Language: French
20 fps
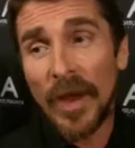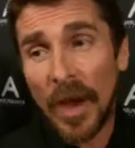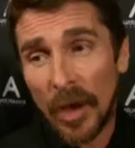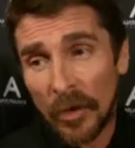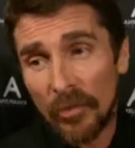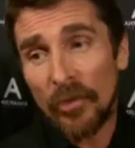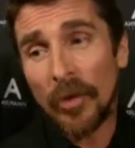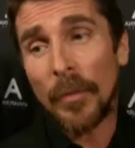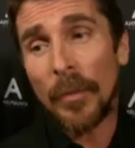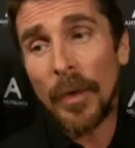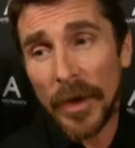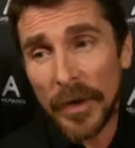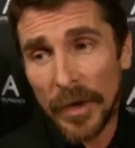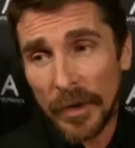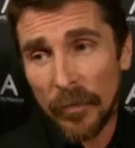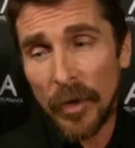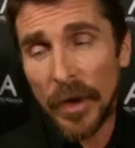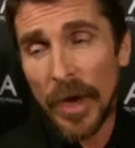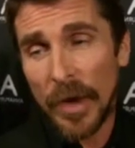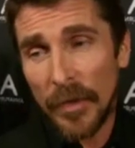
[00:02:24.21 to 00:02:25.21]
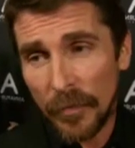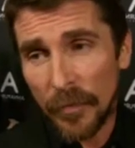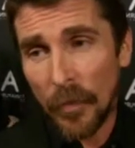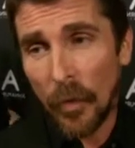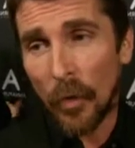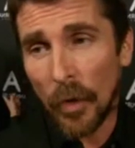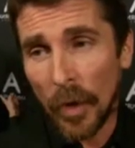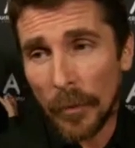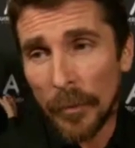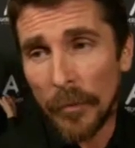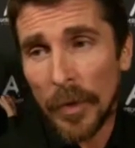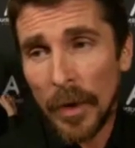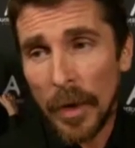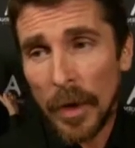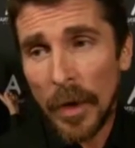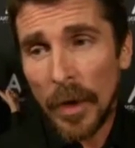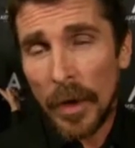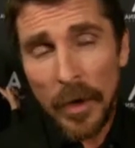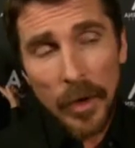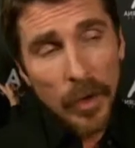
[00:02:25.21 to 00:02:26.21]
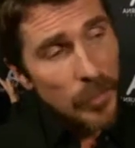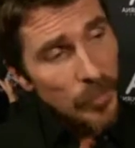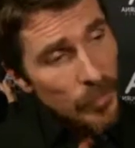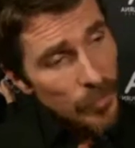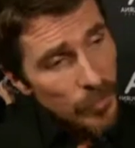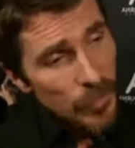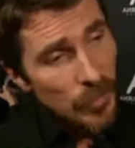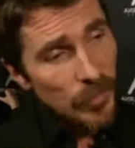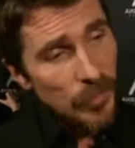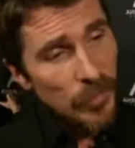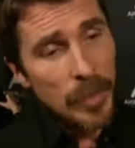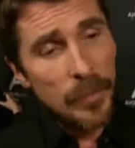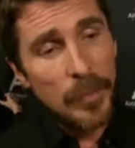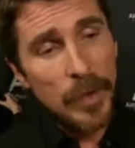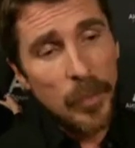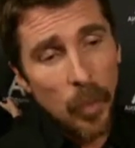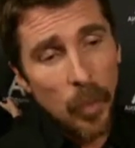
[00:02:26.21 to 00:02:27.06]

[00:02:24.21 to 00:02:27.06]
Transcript: et attendre. Seul dans le noir.